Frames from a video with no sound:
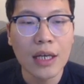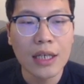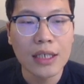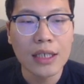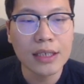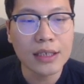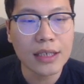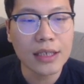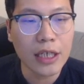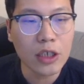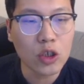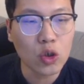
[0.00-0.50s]

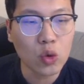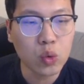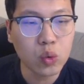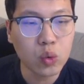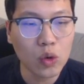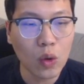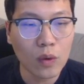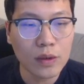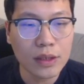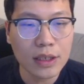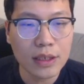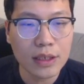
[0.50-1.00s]
先
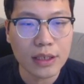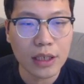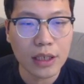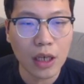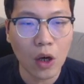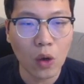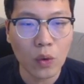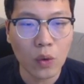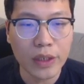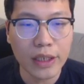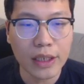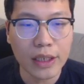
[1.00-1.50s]
出动自己
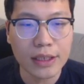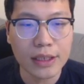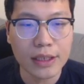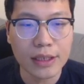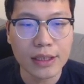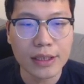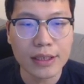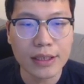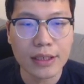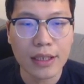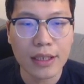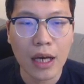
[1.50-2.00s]
后翼的
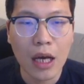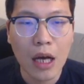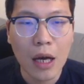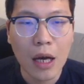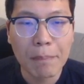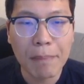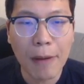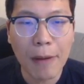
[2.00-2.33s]
棋子，